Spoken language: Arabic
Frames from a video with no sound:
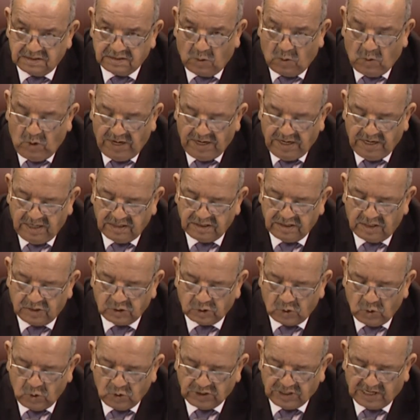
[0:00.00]
توحيد
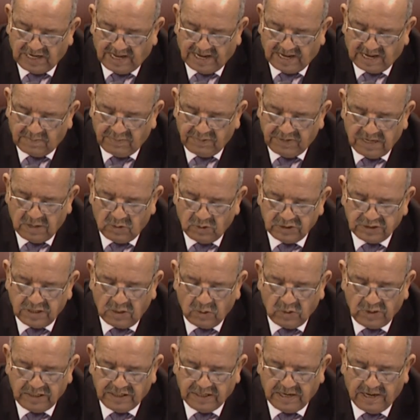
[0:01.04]
الجهود العربية
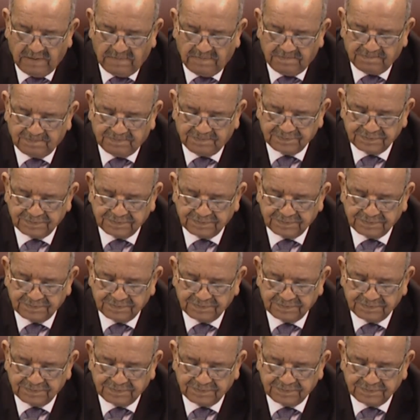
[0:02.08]
والدولية